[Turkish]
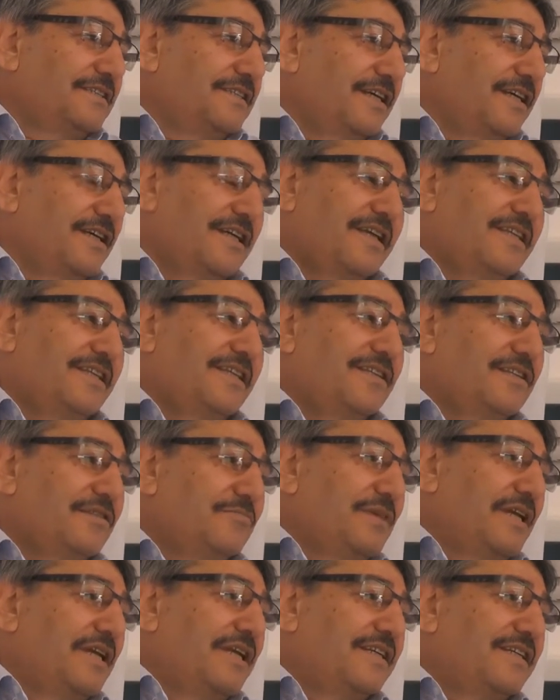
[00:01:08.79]
hareket
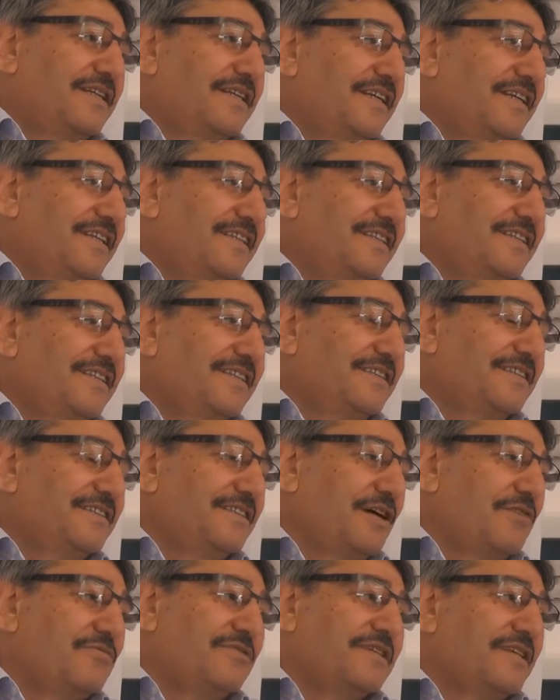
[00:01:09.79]
etmelerini
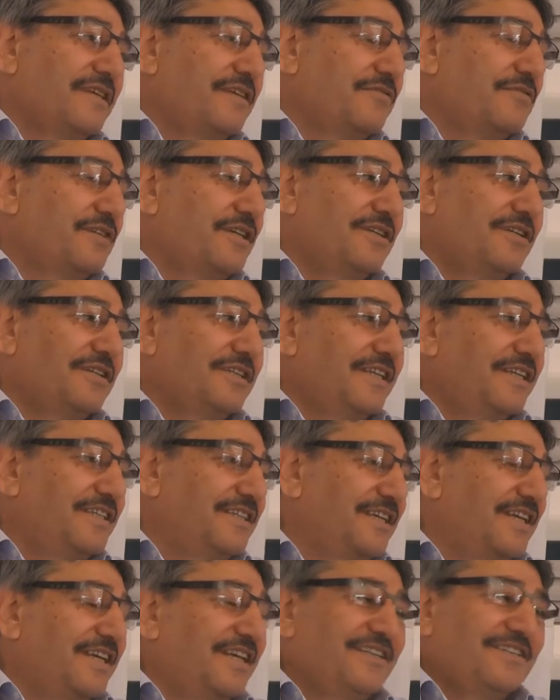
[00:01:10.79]
tavsiye
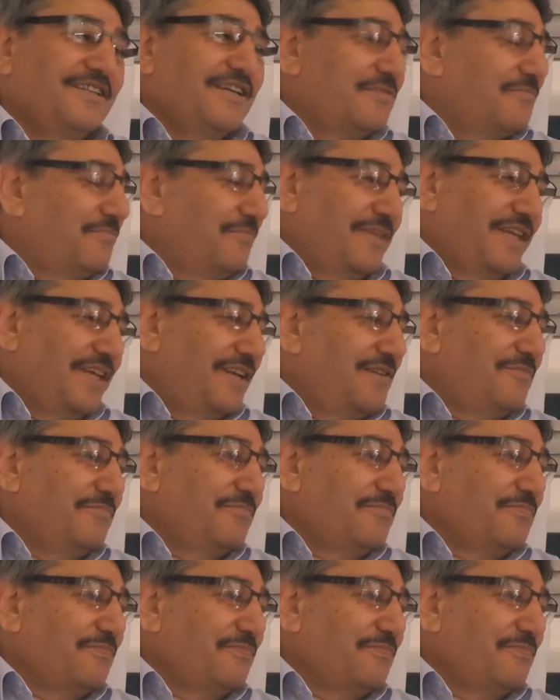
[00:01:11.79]
ederim diyelim.